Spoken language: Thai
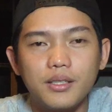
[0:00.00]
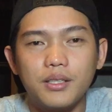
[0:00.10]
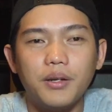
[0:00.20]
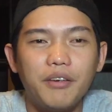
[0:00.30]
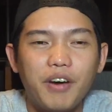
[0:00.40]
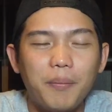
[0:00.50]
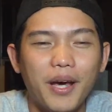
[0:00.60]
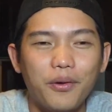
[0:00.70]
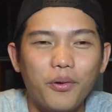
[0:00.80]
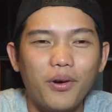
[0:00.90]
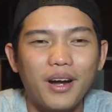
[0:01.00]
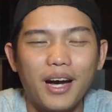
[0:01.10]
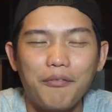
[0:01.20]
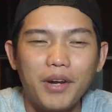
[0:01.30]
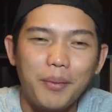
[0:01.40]
สวัสดีแฟนเพจทุกคนนะครั
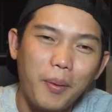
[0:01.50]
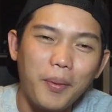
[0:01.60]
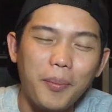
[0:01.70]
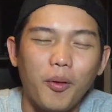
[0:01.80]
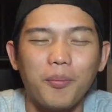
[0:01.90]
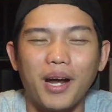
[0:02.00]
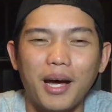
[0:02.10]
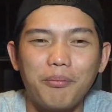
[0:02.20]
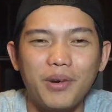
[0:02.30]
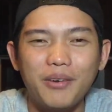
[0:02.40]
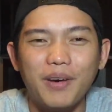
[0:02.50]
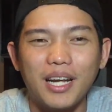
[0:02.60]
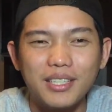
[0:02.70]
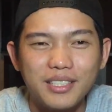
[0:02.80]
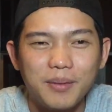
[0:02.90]
บ วันนี้มาพบกับผมนะครับบริดเมนทั
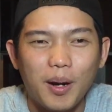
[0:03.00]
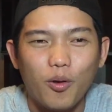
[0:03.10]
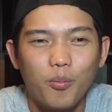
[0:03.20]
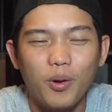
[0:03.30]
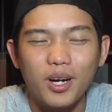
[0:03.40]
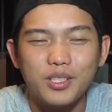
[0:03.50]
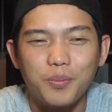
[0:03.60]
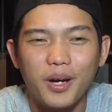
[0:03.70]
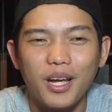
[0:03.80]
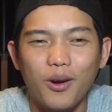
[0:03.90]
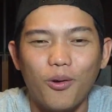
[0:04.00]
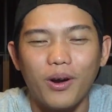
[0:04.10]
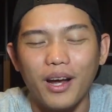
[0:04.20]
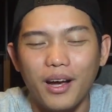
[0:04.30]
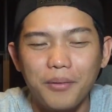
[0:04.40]
จากสมาคมมือคคยซูเปอร์ฮีโร่
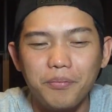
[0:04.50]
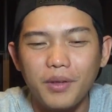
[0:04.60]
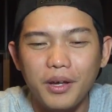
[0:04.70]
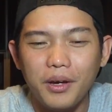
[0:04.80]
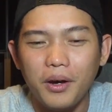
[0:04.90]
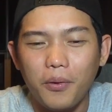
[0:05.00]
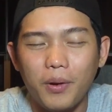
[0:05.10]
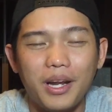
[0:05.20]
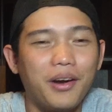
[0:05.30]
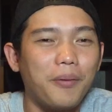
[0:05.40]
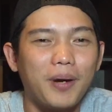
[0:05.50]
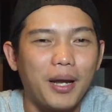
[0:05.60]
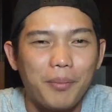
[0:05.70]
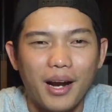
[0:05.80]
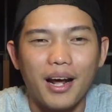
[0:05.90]
นะฮะวันนี้เรามา
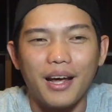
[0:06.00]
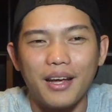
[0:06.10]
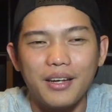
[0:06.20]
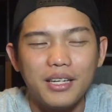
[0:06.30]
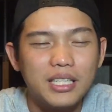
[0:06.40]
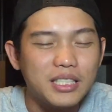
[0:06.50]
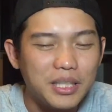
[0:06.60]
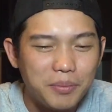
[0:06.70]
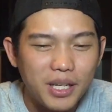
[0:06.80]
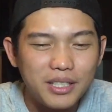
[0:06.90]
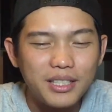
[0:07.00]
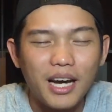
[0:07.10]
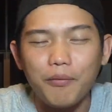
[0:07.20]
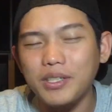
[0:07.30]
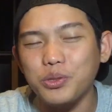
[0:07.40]
ทำอะไร สืบเนื่องจาก
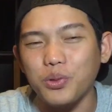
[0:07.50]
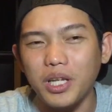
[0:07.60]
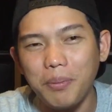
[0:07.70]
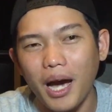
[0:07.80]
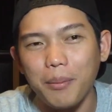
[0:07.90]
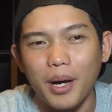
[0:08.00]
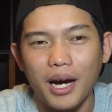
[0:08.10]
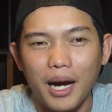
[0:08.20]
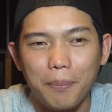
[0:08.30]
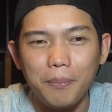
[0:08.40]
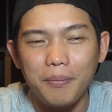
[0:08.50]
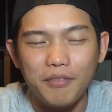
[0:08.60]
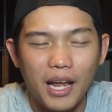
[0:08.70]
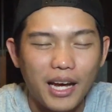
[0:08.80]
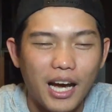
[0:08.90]
วันศุกร์ที่ผ่านมาครับ
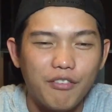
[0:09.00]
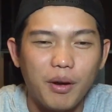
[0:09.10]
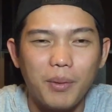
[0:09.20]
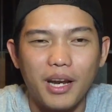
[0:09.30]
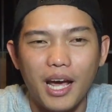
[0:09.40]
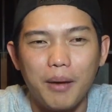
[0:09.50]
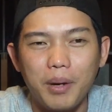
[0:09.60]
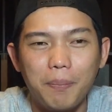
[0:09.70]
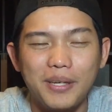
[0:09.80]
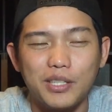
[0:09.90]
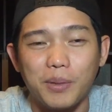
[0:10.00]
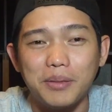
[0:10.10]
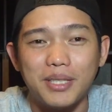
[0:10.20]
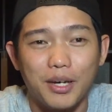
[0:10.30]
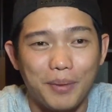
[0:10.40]
รายการแฟนบันแท้ เมื่อปี2 0
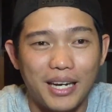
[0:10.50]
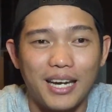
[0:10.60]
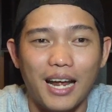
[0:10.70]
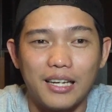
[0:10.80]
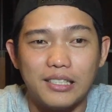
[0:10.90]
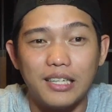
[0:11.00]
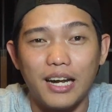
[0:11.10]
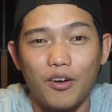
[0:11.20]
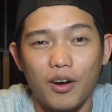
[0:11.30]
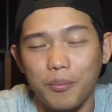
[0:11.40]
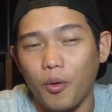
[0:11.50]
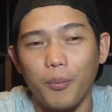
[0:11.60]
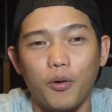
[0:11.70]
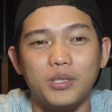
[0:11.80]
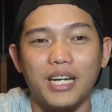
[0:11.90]
0 4มารีลัน ซึ่งแน่นอนผมเป็
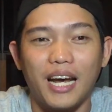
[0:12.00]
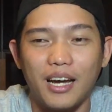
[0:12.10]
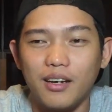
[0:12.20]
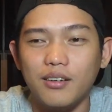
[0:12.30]
นคนชนะ